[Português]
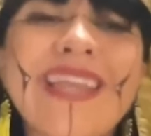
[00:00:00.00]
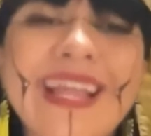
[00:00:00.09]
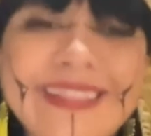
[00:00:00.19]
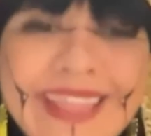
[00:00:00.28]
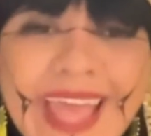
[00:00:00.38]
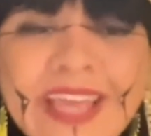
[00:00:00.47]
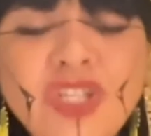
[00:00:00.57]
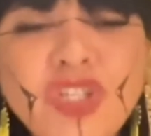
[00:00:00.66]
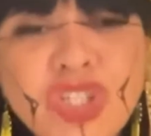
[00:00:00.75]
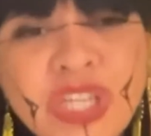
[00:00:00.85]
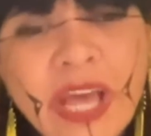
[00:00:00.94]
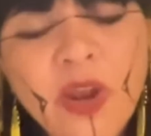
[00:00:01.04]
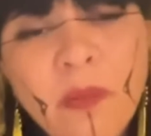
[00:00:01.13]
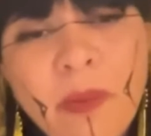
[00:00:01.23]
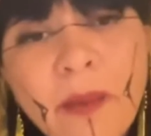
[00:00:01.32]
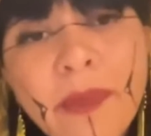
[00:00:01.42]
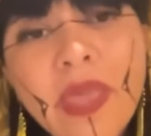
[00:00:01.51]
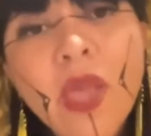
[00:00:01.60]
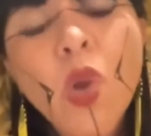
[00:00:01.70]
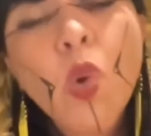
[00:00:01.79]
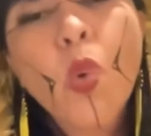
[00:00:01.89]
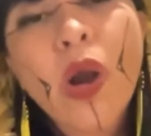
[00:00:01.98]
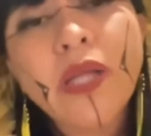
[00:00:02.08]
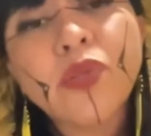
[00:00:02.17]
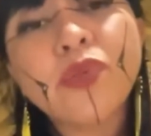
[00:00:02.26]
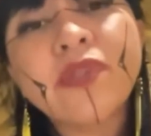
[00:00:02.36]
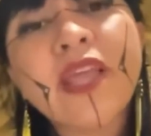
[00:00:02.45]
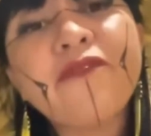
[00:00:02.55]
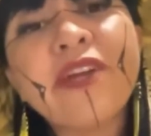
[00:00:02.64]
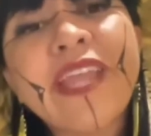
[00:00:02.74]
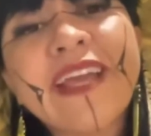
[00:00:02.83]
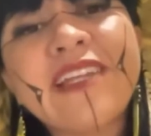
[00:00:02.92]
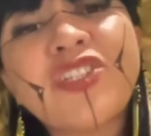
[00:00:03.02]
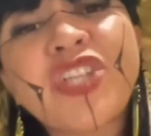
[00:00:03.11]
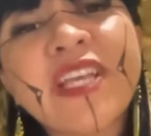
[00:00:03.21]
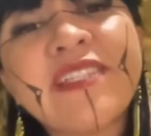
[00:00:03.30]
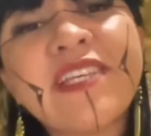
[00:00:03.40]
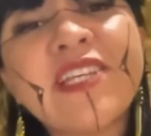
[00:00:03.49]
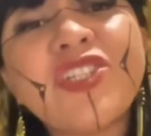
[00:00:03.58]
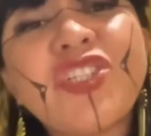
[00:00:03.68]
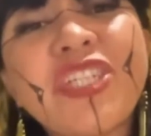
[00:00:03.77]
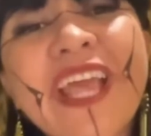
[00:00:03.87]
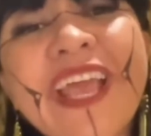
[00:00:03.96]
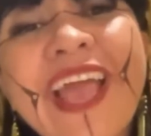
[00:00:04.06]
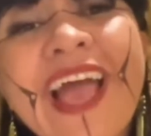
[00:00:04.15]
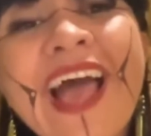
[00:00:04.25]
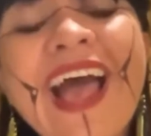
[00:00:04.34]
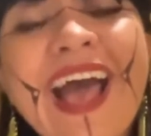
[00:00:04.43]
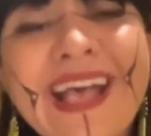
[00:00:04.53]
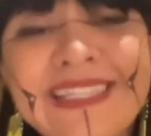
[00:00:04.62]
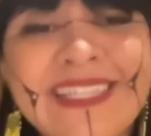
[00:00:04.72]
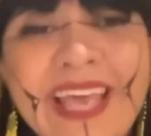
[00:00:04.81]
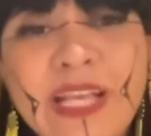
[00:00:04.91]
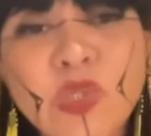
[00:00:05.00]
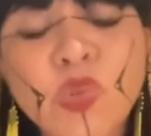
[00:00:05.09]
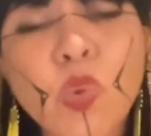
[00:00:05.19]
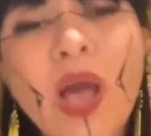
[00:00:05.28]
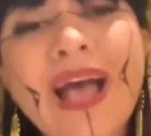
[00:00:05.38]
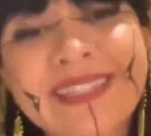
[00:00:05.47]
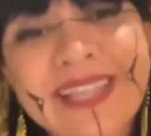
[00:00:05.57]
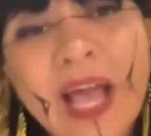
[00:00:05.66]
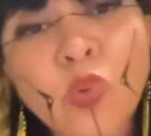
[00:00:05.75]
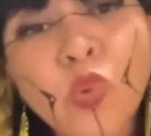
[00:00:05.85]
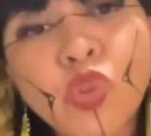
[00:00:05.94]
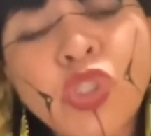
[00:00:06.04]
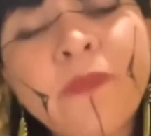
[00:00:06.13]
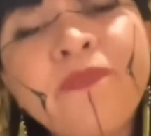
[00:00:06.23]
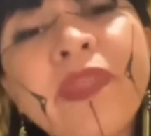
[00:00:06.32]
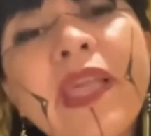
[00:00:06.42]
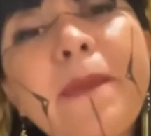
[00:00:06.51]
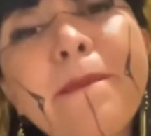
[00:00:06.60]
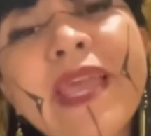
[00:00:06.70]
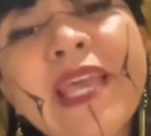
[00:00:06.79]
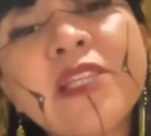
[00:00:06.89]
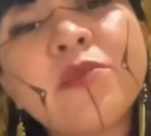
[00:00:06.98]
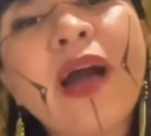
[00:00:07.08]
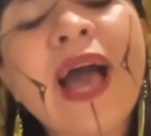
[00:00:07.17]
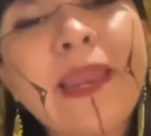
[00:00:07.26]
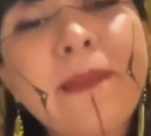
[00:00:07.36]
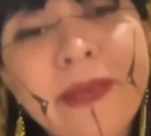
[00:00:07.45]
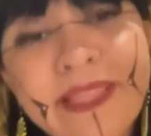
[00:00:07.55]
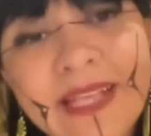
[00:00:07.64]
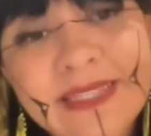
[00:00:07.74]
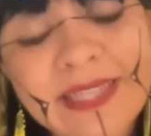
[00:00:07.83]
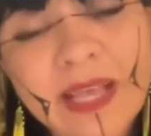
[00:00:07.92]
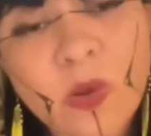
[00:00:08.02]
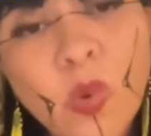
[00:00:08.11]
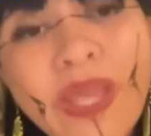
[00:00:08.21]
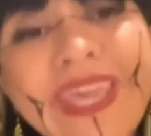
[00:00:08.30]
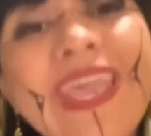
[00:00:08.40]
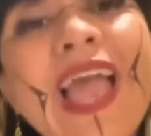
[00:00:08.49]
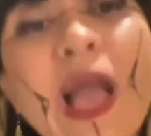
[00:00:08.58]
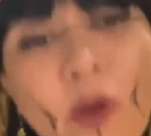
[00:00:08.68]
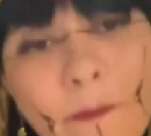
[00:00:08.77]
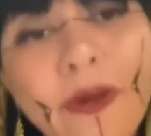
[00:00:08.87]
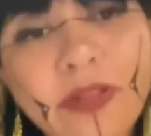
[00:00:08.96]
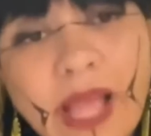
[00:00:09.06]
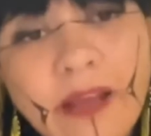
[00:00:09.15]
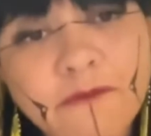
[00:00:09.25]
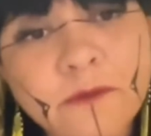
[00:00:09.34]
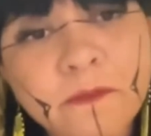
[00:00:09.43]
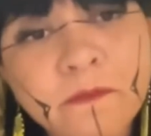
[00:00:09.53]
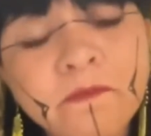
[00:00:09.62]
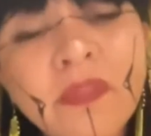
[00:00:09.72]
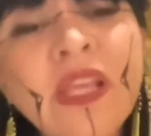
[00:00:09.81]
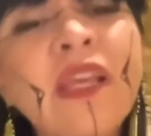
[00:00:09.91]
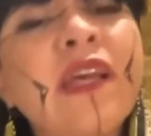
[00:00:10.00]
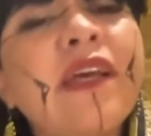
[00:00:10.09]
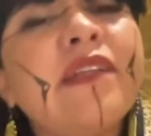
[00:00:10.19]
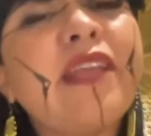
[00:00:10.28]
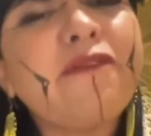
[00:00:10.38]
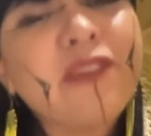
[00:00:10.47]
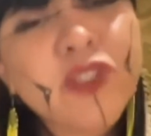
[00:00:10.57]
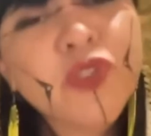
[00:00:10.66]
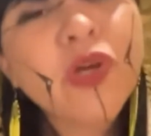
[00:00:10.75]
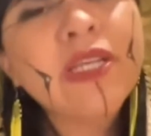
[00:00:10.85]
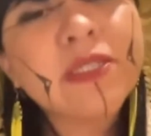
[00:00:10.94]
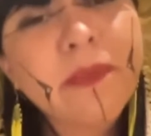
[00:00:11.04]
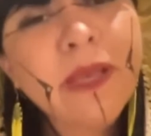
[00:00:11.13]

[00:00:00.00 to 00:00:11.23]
na terra indígena Yanomami, quando teve uma negligência de negar acesso à saúde e mesmo à alimentação e água potável. Defensoras